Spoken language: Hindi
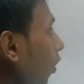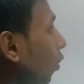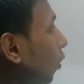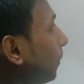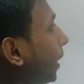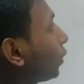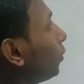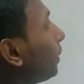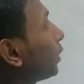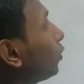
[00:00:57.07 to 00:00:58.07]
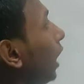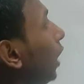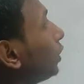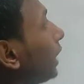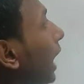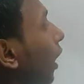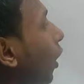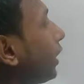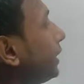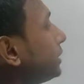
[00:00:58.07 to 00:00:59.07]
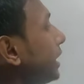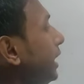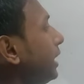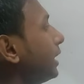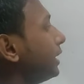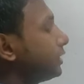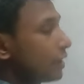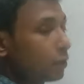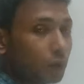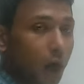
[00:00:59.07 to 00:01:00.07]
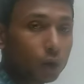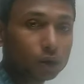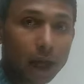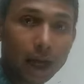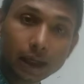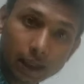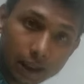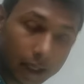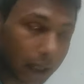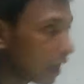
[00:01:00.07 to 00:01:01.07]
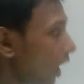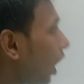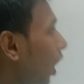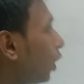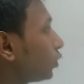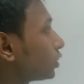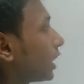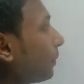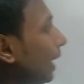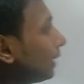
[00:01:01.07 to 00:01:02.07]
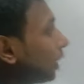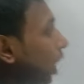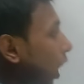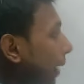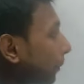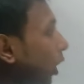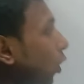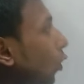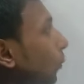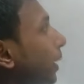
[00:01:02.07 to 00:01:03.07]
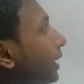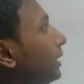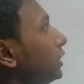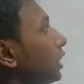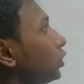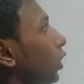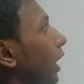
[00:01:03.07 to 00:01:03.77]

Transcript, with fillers: ऊपर ऊपर गुना होता है और नीचे नीचे गुना होता है क्लियर है और उसके बाद आपका ऊपर नीचे जो